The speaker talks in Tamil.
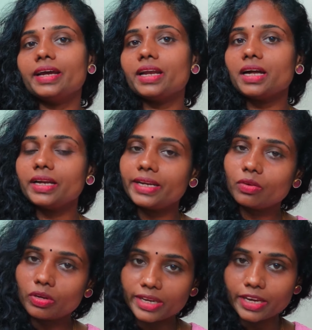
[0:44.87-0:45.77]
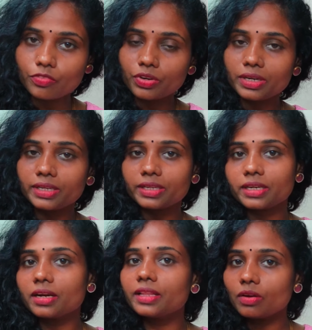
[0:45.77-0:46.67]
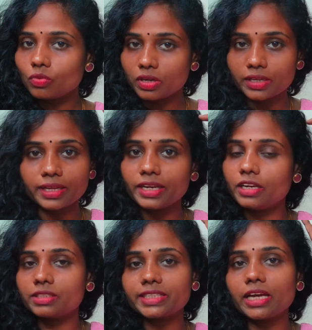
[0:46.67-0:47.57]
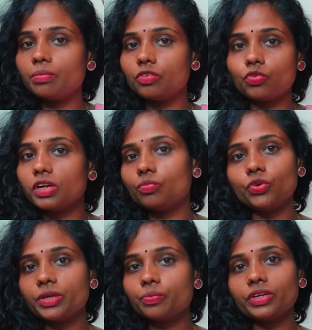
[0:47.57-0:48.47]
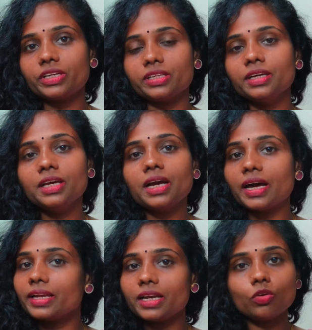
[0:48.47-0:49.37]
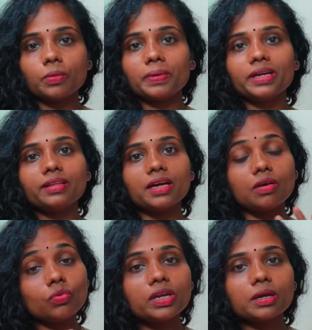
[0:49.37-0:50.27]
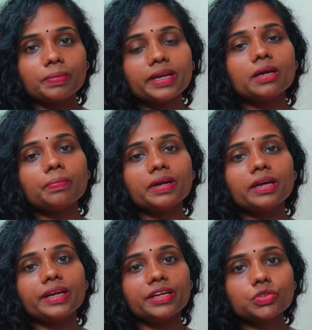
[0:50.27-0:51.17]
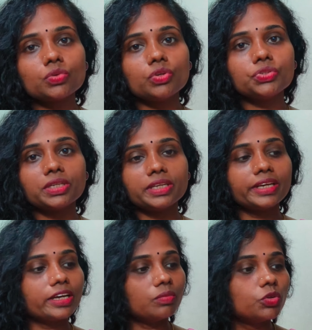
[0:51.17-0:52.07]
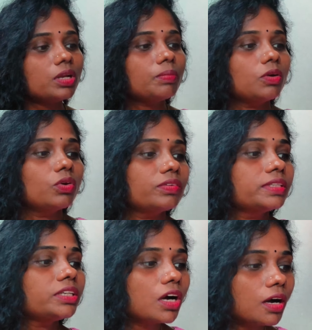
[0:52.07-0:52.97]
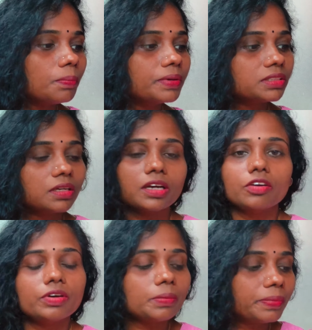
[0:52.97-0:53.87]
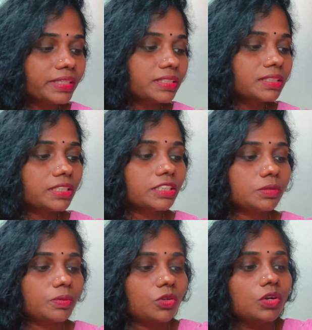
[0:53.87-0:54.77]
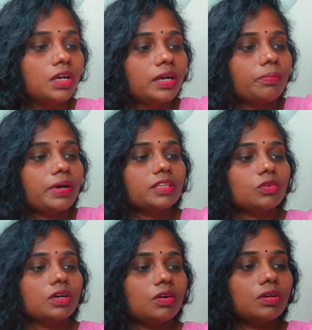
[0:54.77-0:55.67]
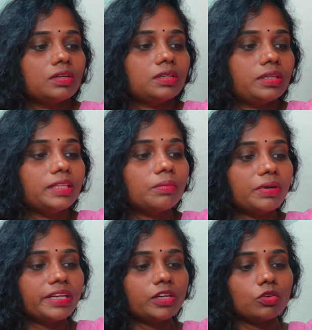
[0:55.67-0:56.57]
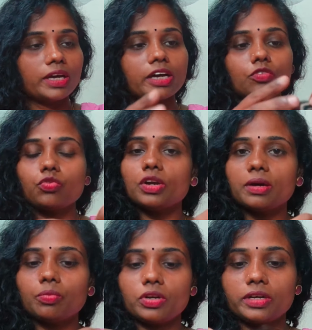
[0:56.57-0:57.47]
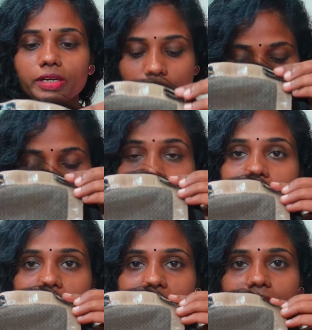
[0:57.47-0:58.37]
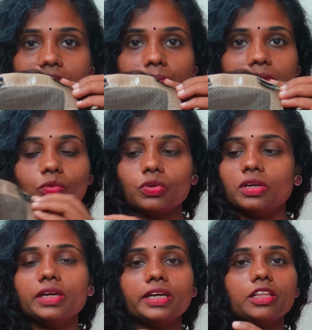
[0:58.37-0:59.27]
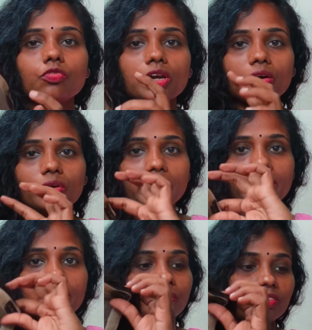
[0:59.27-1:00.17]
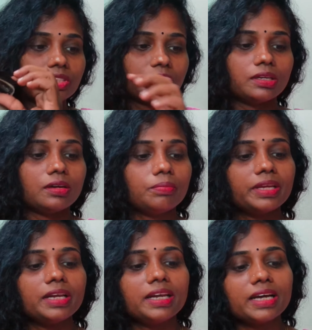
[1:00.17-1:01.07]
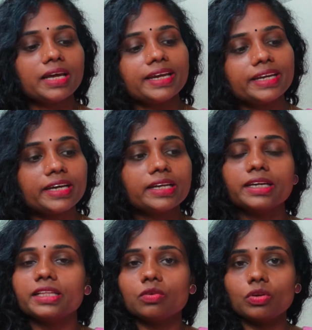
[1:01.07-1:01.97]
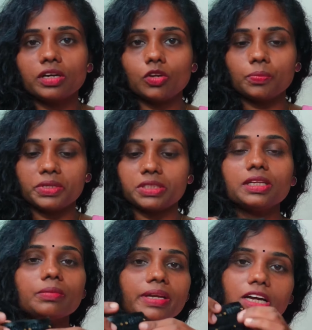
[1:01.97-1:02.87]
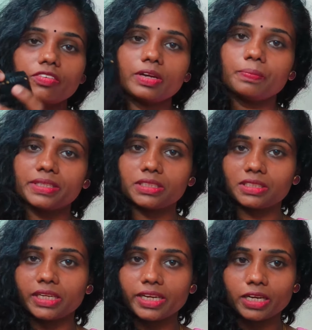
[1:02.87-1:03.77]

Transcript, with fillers: ஏன்னா ஆல்ரெடி அவங்களுக்கு ஹேர் ஃபால் இருக்கிறனால தான் அவங்களுக்கு தலையில் ஸ்கேல்பில் ஃபுல்லாக முடி போயிடுது அதனால உங்களுக்கு பண்ணுறதில்ல அவங்களுக்கு அப்போ என்ன பண்ணலாம் என்ன சொல்யூஷன் நீங்கள் கேட்கும்போது நம்ம அவங்களுக்கு வந்து டாப்பர்ஸ் ஆர் கவர் பேக்ஸ் சஜஸ்ட் பண்ணோம் பார்த்துக்கோங்க அவங்களுக்கு இந்த மாதிரி இருக்கும் ஹேர் ஃபுல்லாக போகிறதுக்கு டாப்பர்ஸ் நம்ம சஜஸ்ட் பண்ணுவோம் இதை ஃபுல்லாக அவங்க ஹேரில் வச்சுக்கலாம் அப்படி இல்லை லைட்டாக இருக்குது அவங்களுக்கு அலோபேஷன் அந்த மாதிரி கவர் பேச்சஸ் த்ரீ